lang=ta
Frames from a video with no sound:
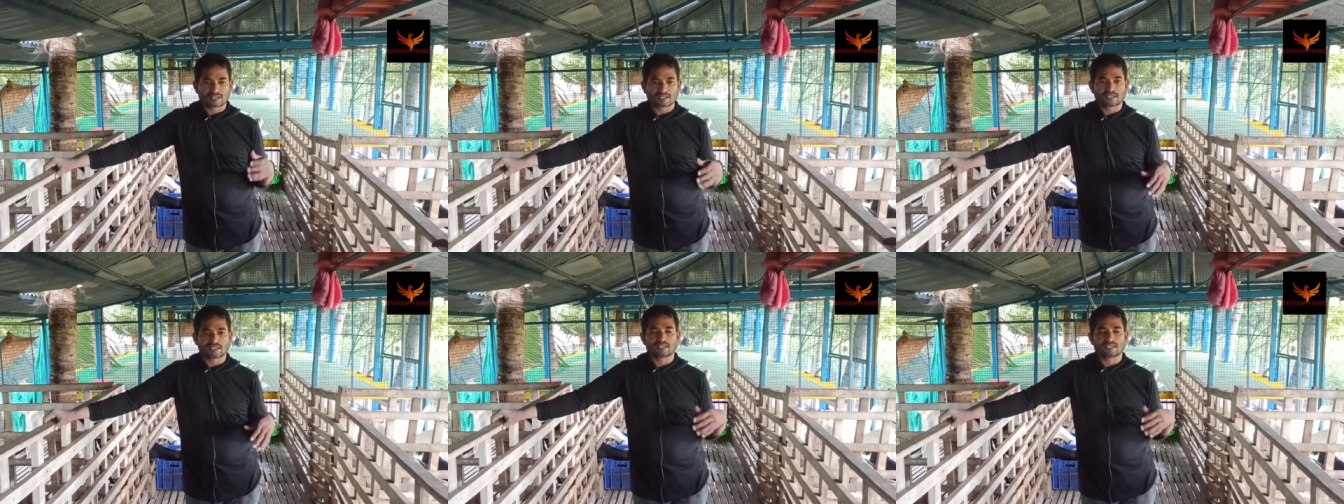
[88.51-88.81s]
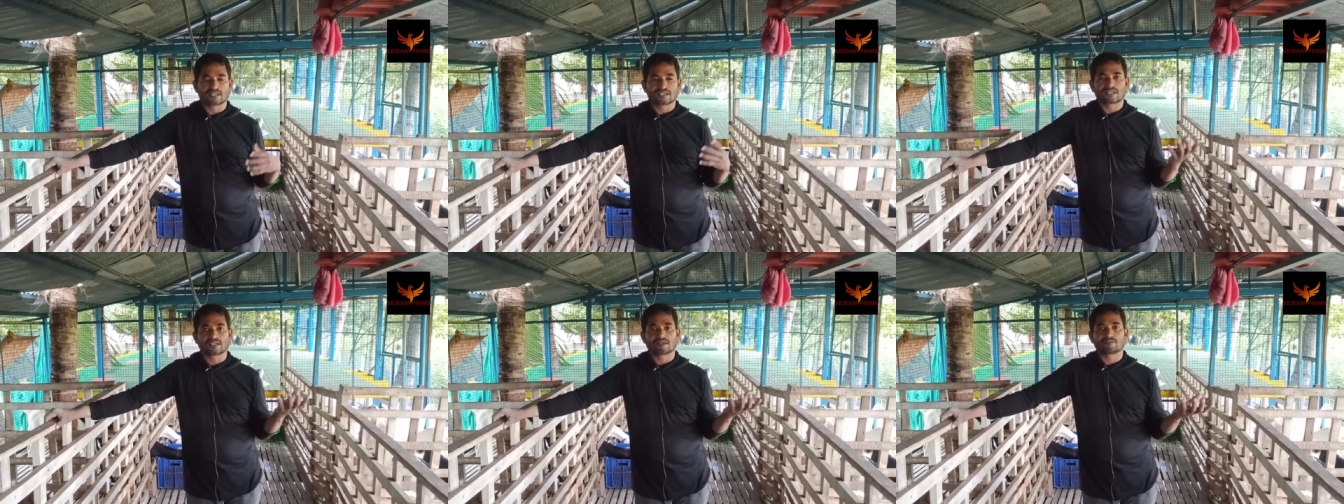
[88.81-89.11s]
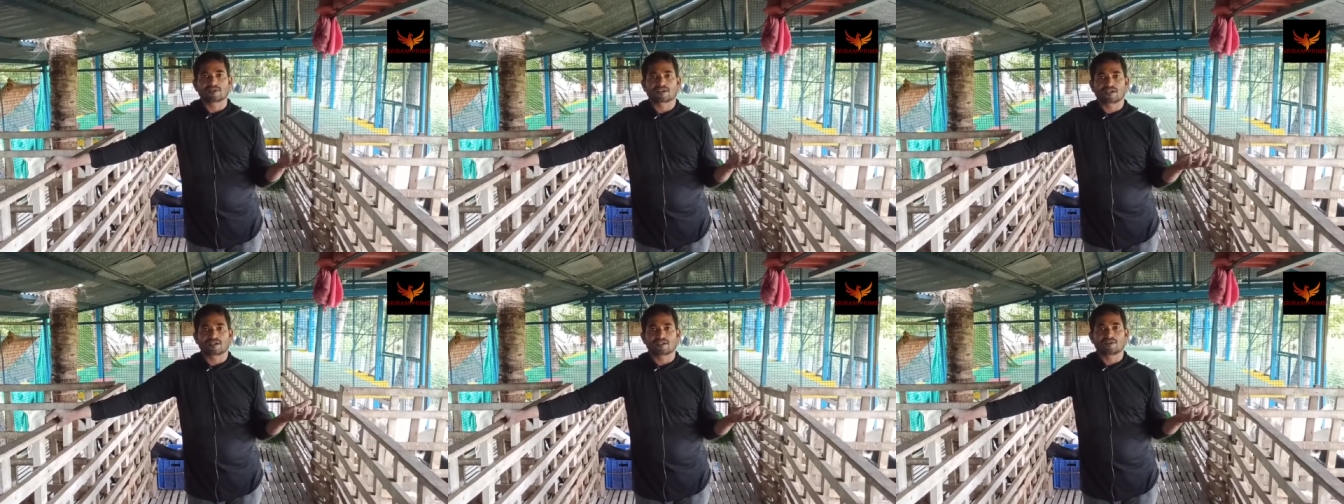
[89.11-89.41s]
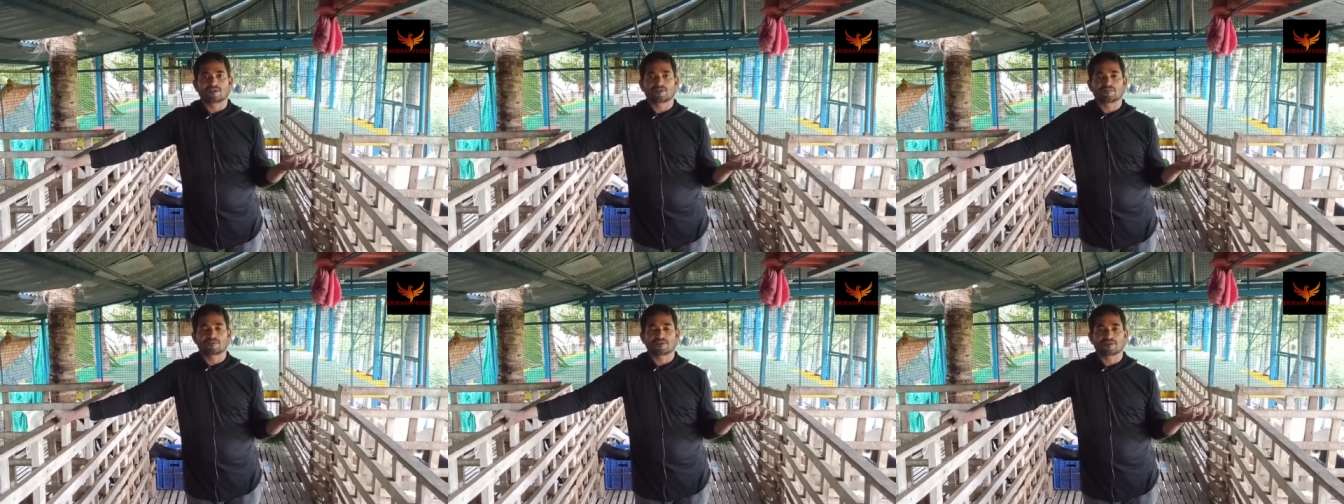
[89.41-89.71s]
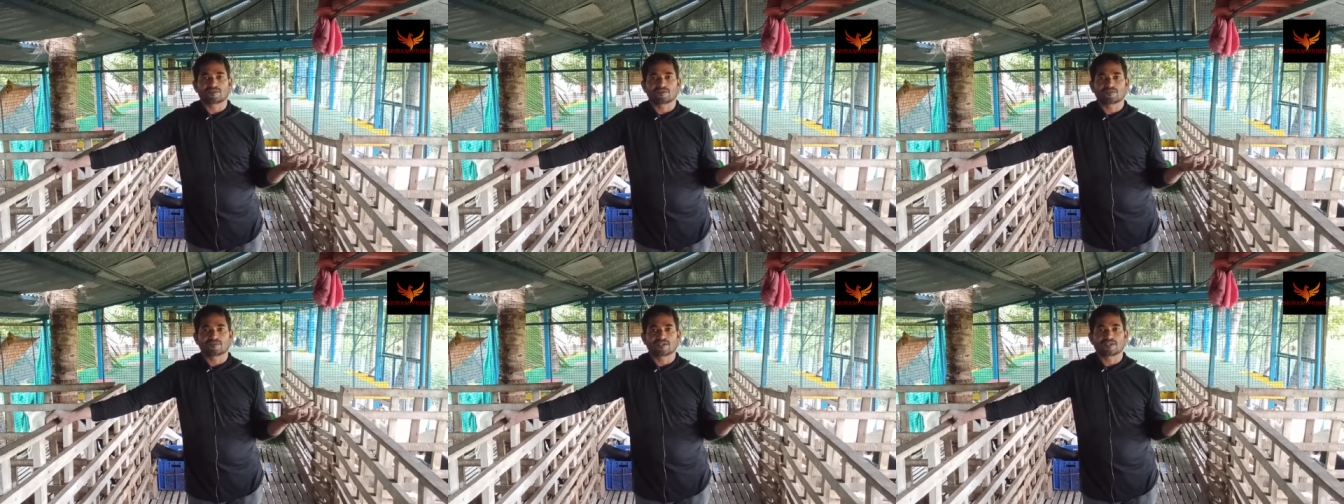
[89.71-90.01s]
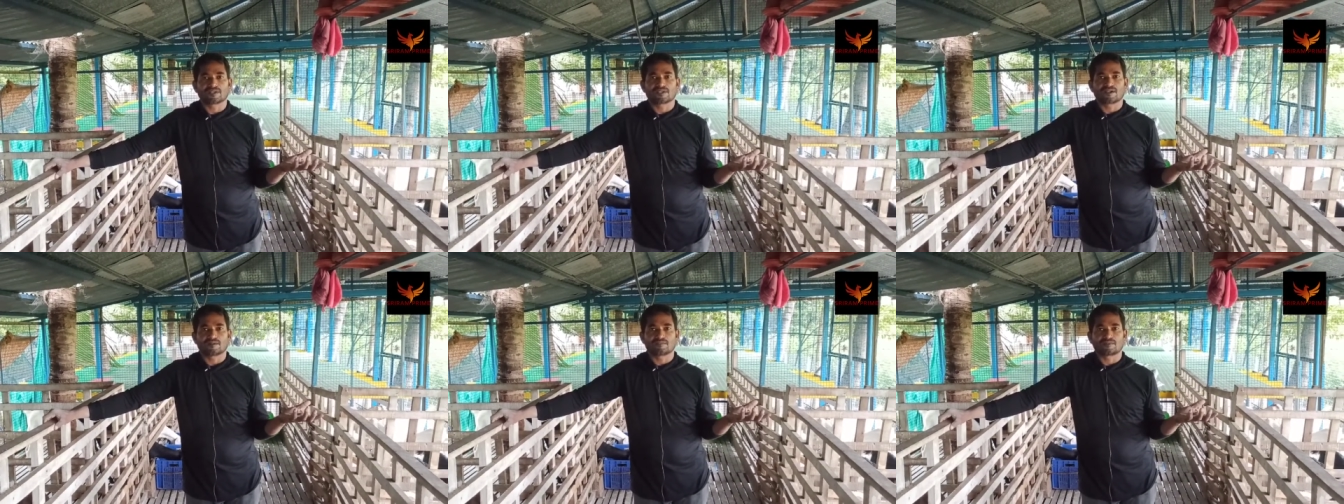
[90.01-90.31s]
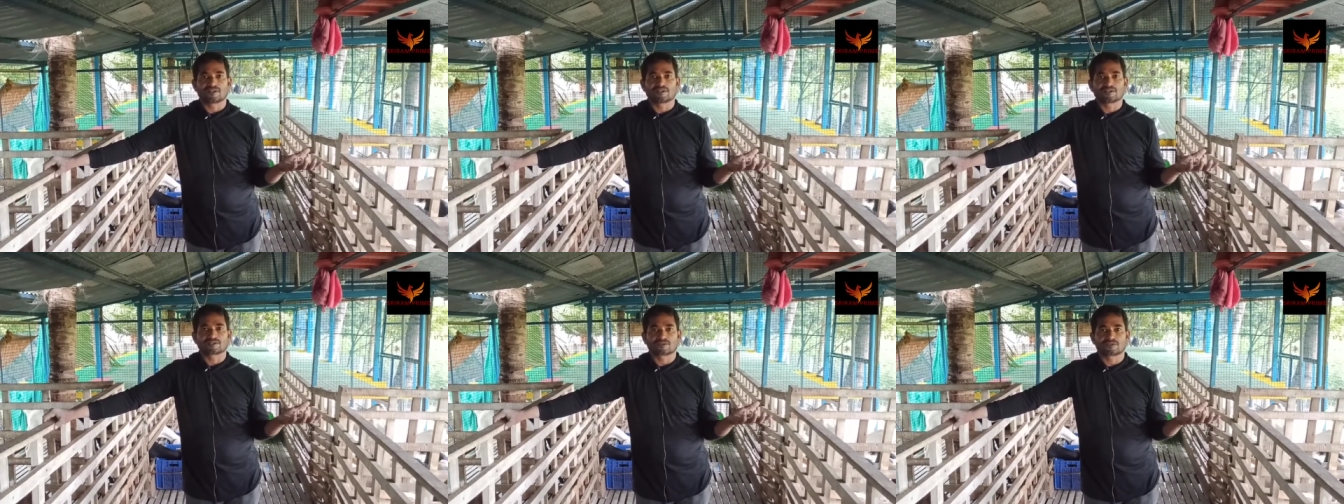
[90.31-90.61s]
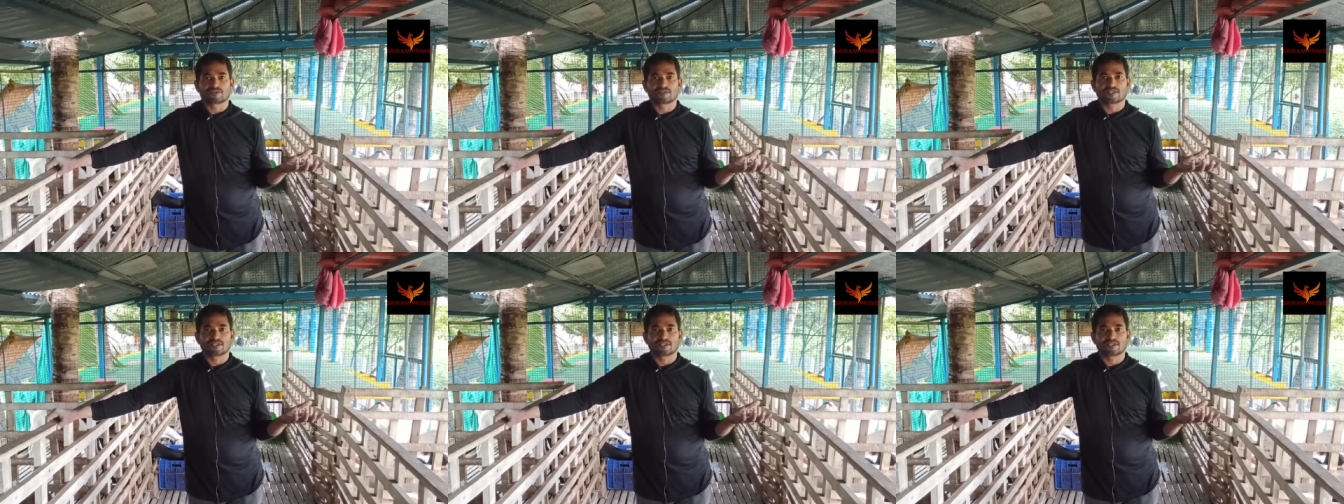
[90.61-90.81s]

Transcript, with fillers: இதை இதையே நம்ம கண்டினியூ பண்ணுவோமே அப்படின்னு